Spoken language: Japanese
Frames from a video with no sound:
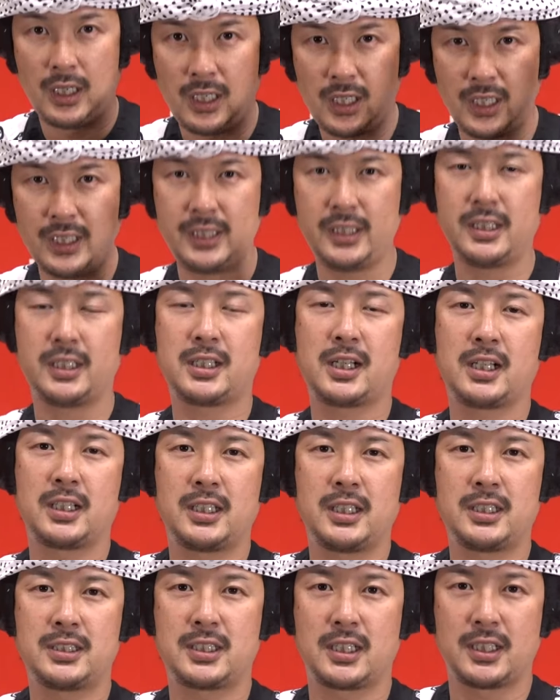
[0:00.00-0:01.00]
はい、いかが
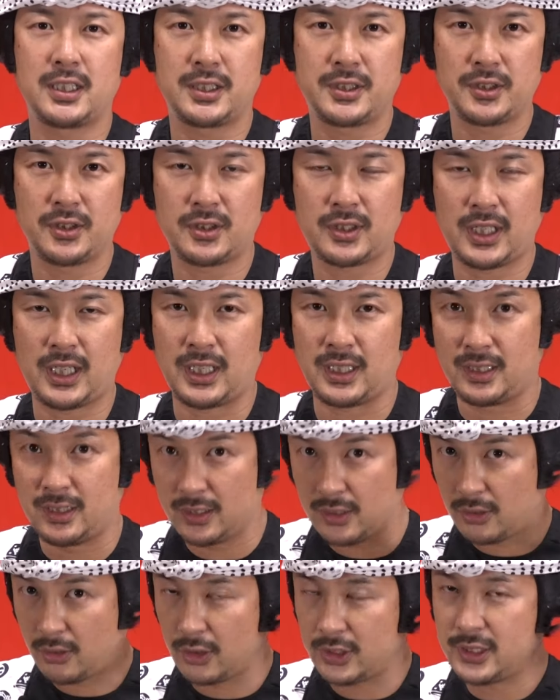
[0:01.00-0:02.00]
でしたでしょうか。
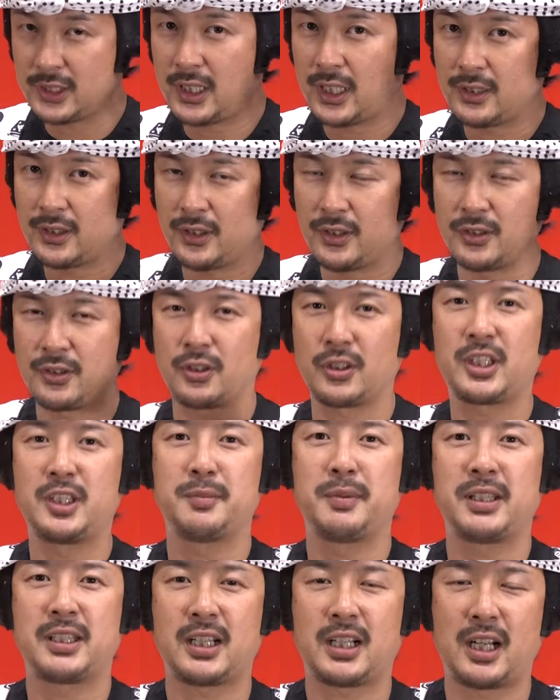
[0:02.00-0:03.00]
こちらの軒
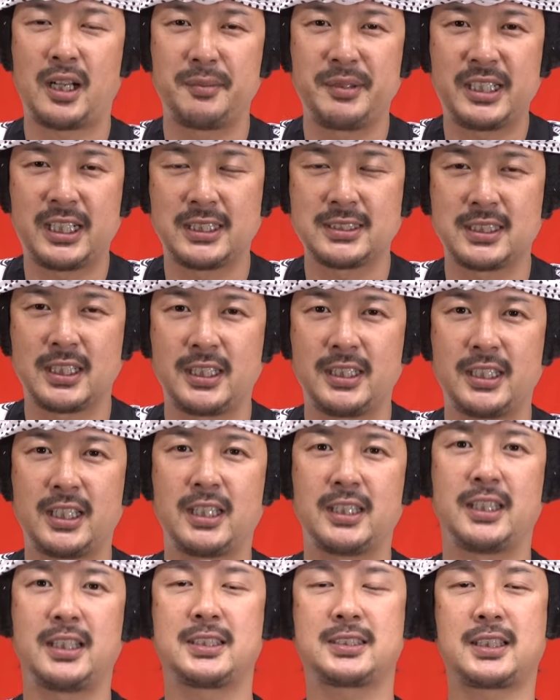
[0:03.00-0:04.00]
花髪飾り
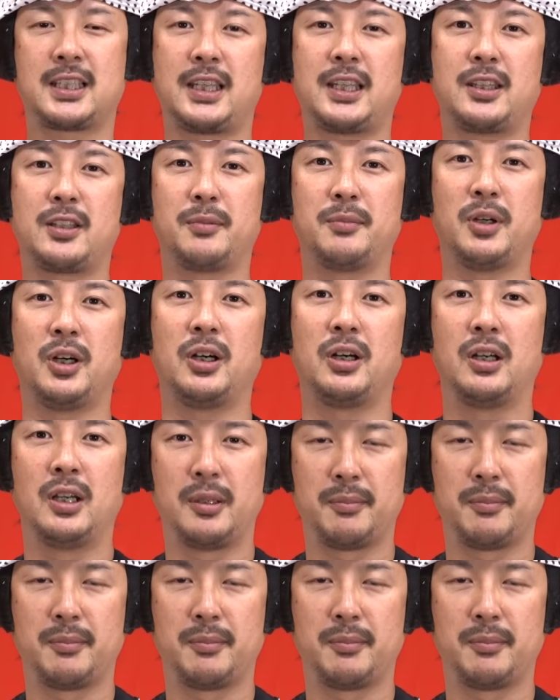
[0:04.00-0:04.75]
なんですけれども、